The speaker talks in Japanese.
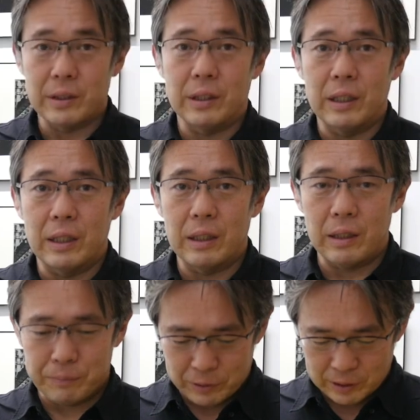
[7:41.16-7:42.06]
て、
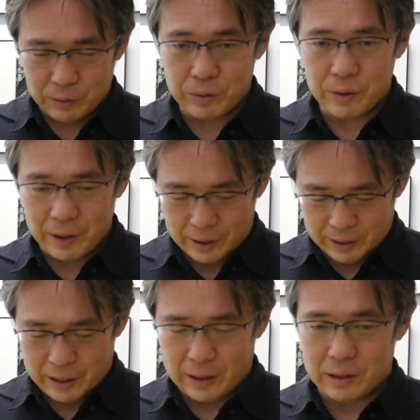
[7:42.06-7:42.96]
まあ、全
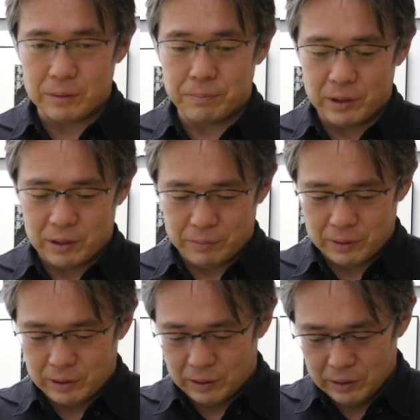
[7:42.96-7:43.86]
フォトギャラリーから出版しまし
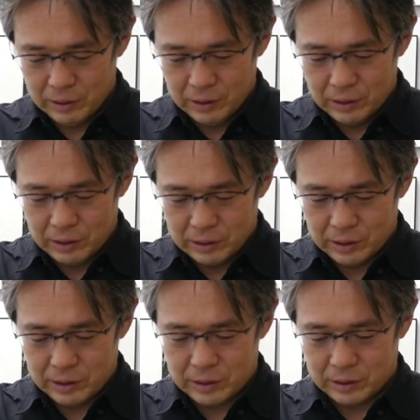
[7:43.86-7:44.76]
た新
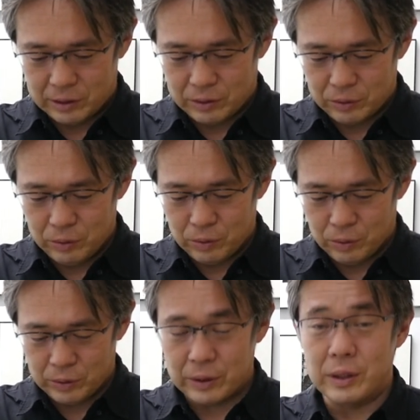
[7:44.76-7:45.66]
しい写真集「香港
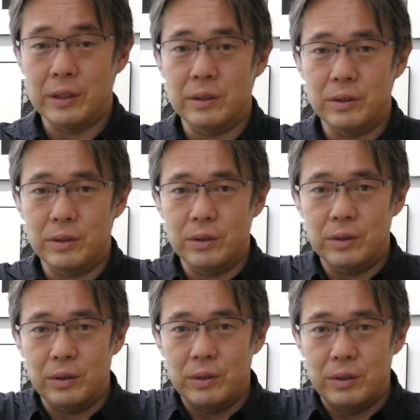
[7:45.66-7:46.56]
2019」
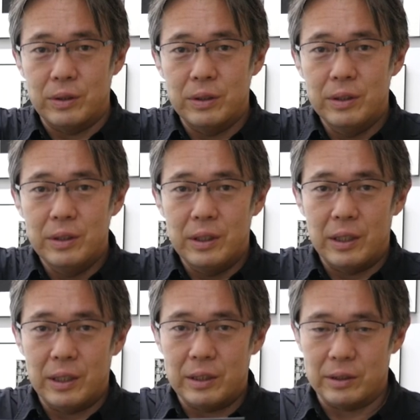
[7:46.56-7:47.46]
という、
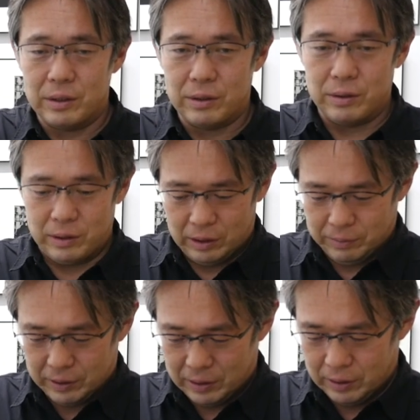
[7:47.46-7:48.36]
写真集になり
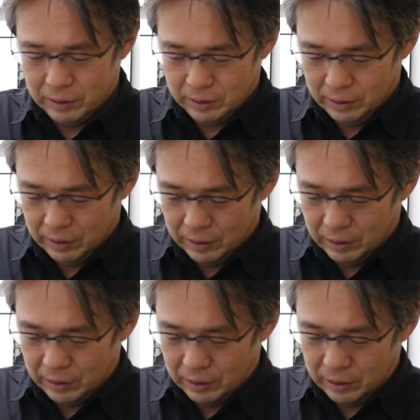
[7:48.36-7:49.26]
ます。
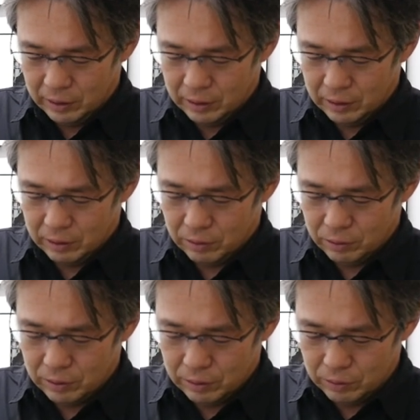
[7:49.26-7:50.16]
えー、こ
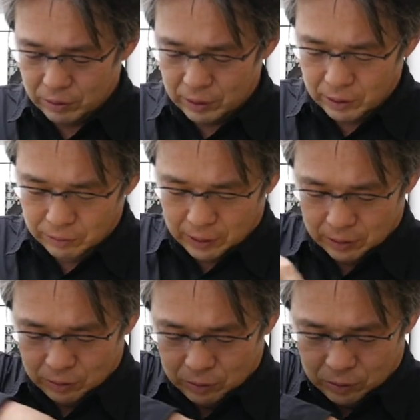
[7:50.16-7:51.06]
こちらではあ
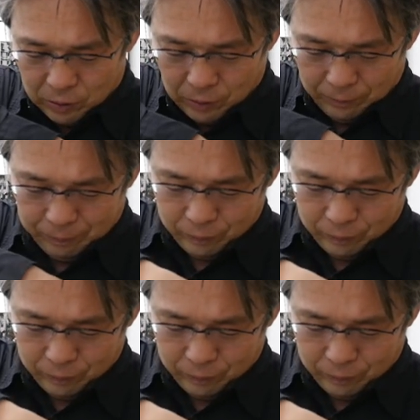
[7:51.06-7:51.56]
の